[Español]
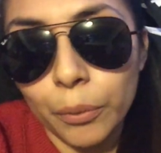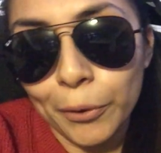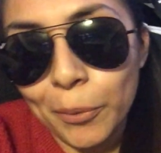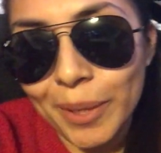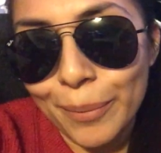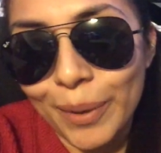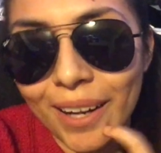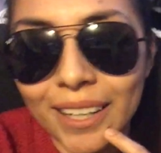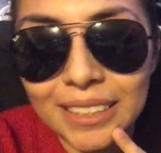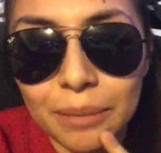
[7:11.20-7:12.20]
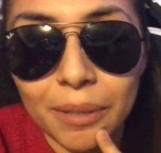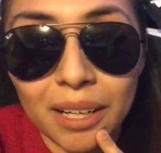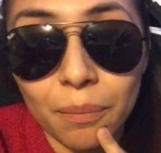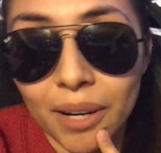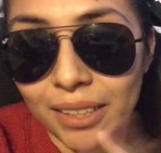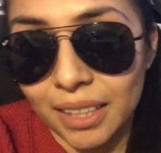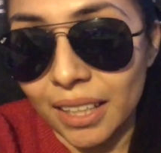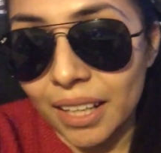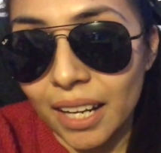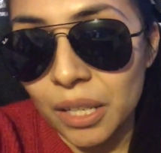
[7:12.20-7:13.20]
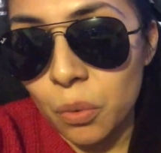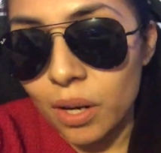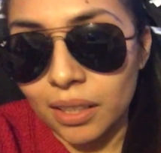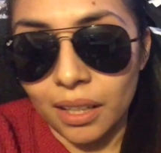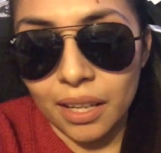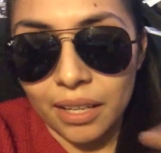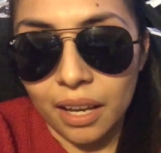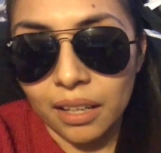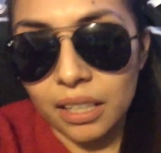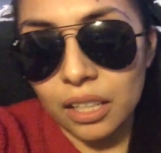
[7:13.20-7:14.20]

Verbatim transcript: obvio, comida para la semana para tener ahí guardada ya,